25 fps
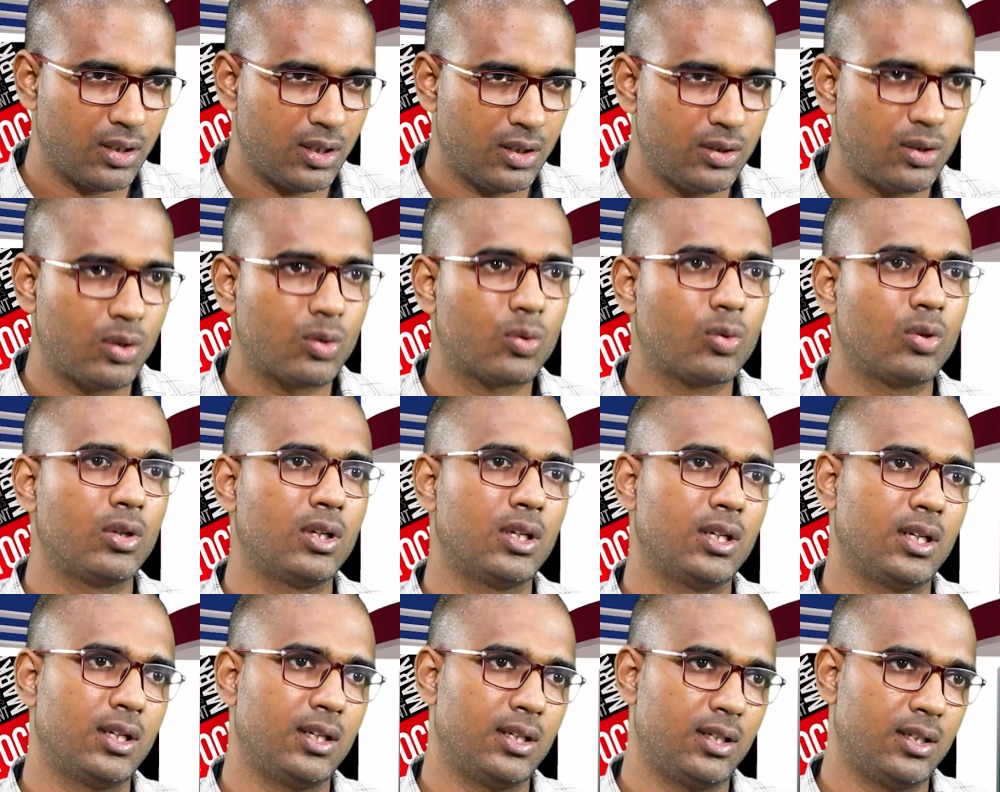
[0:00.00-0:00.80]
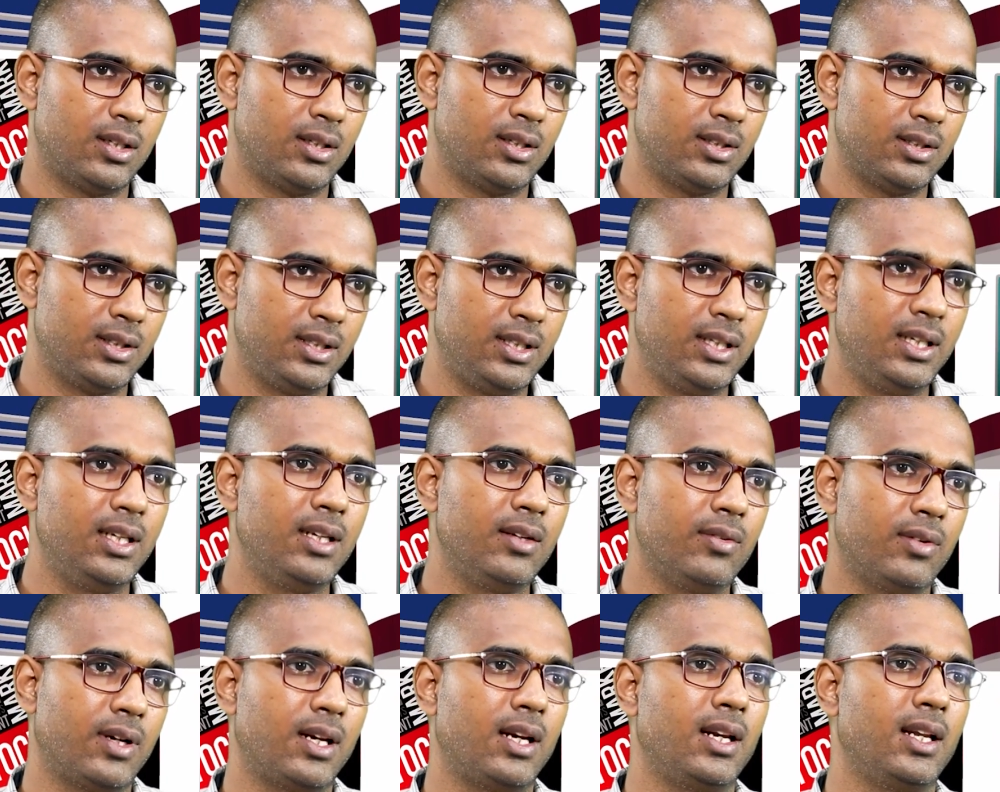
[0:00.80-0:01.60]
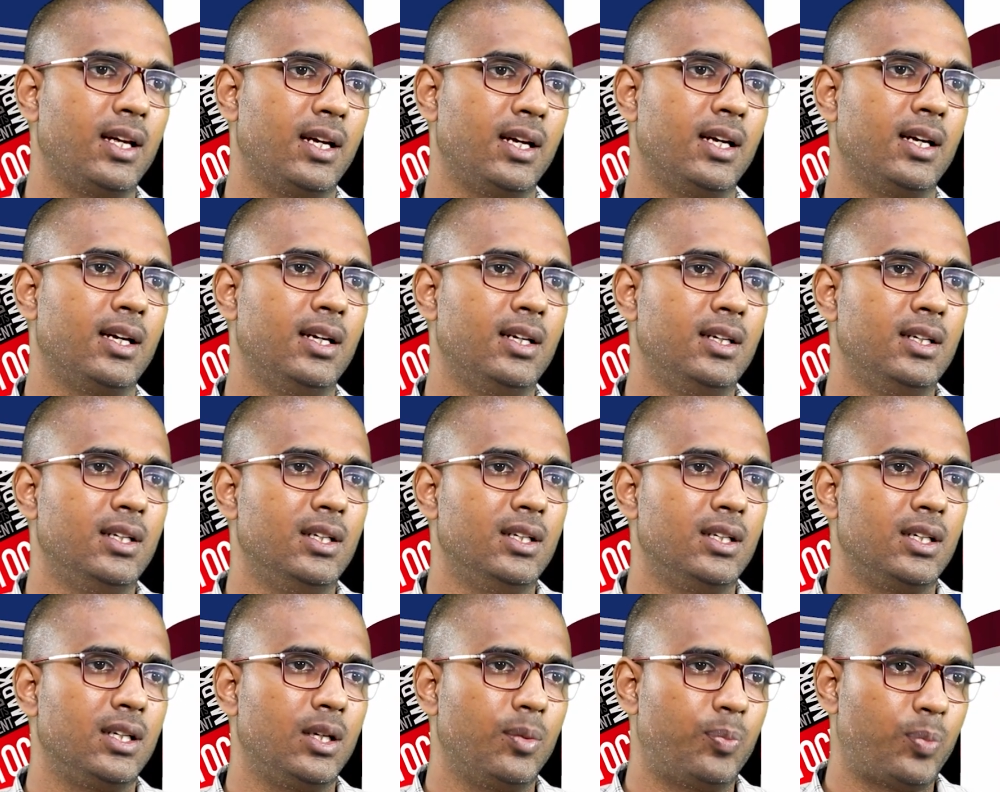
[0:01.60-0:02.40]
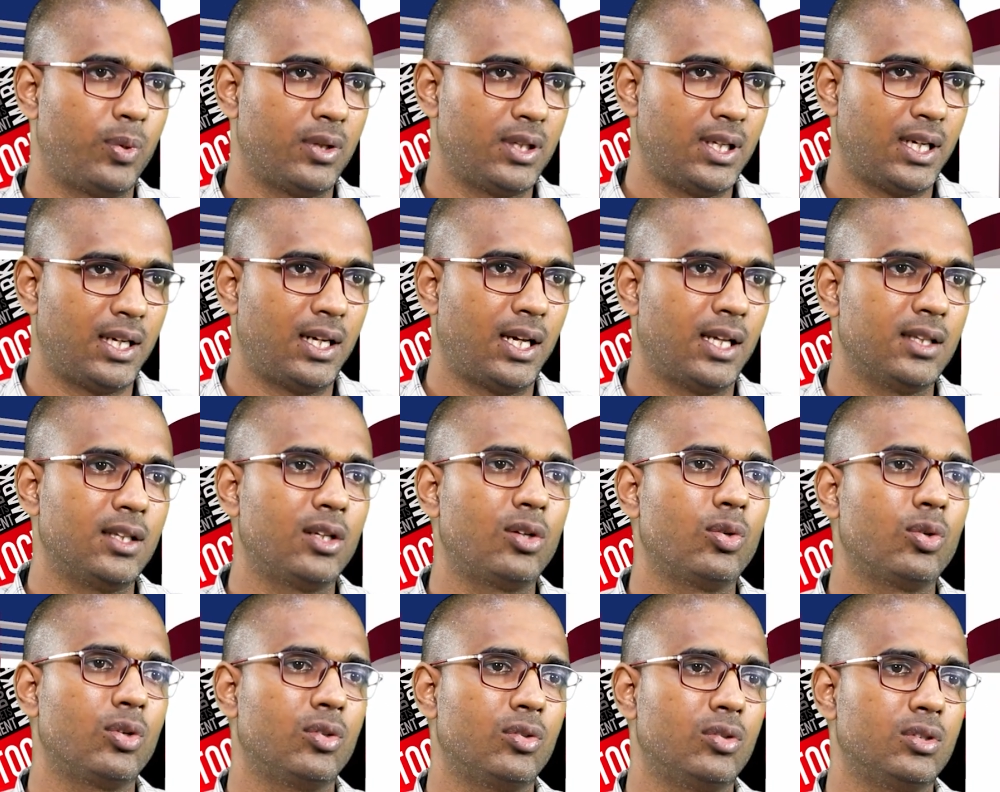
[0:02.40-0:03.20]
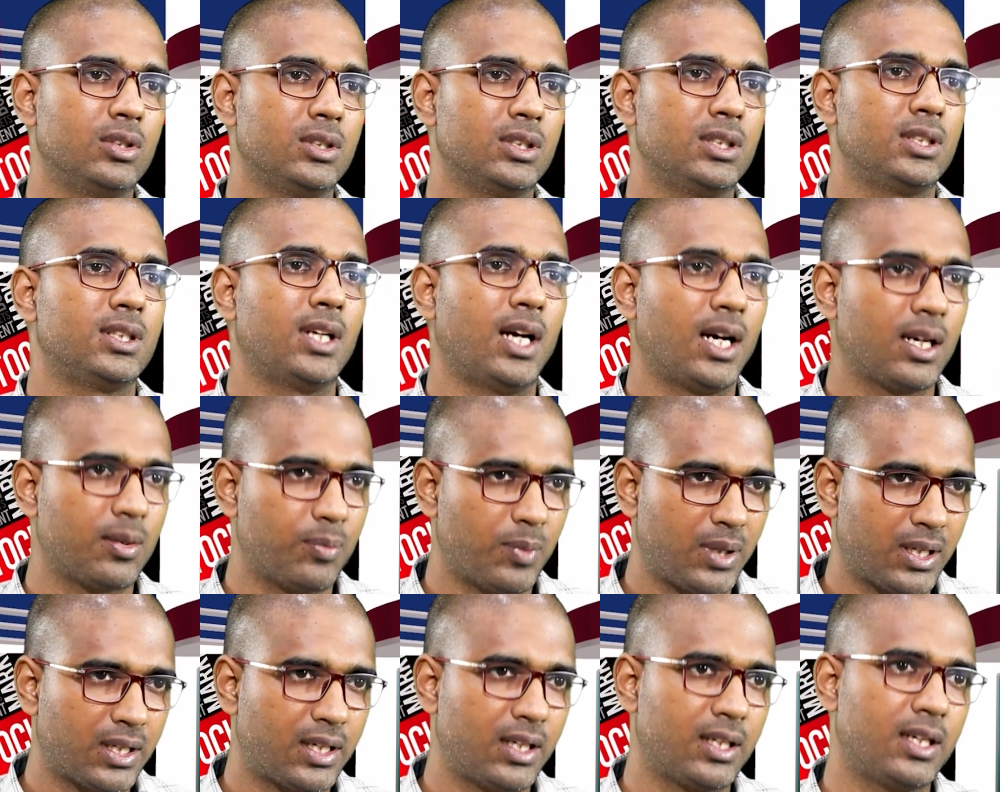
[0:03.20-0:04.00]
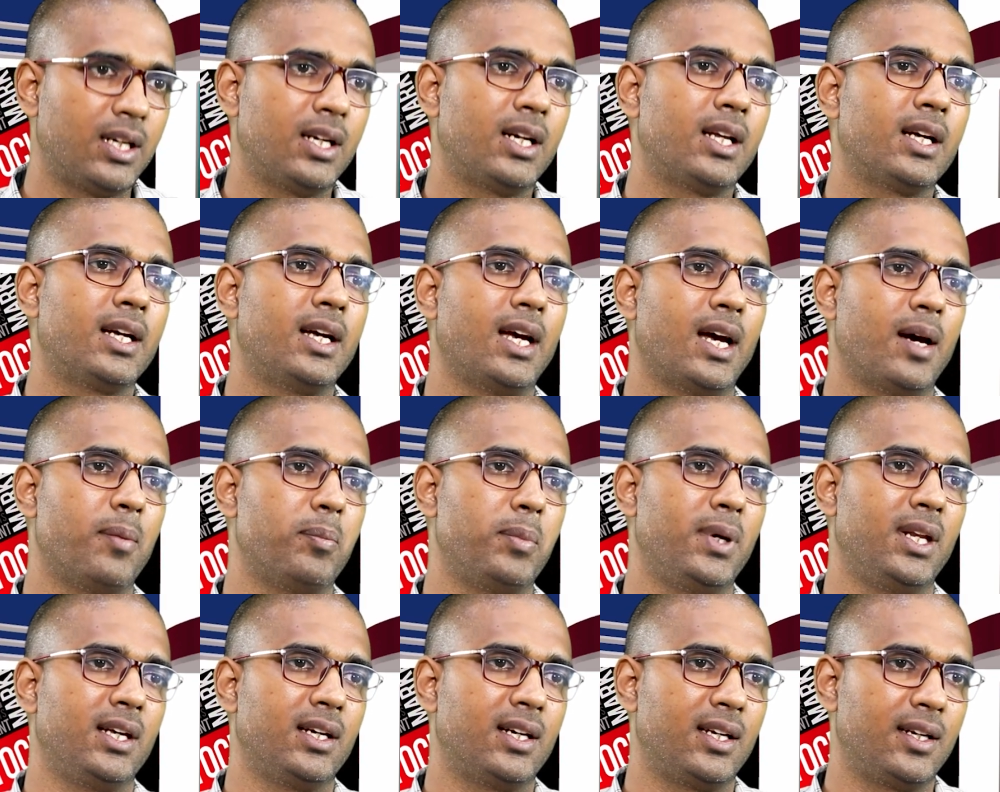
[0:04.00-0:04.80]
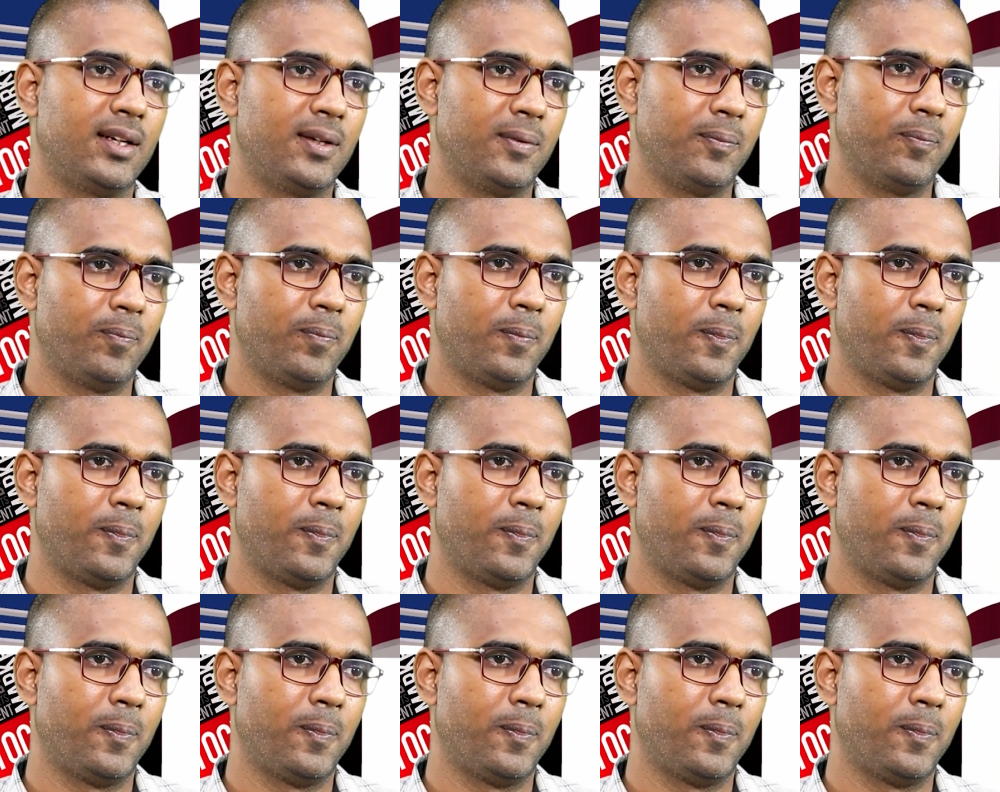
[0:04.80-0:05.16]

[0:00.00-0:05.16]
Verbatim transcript: ఎదుర్కొన్న దీని వల్లే ఇప్పుడు దాని అందరూ స్టాక్ మార్కెట్ అంటే గ్యాంబ్లింగ్ అని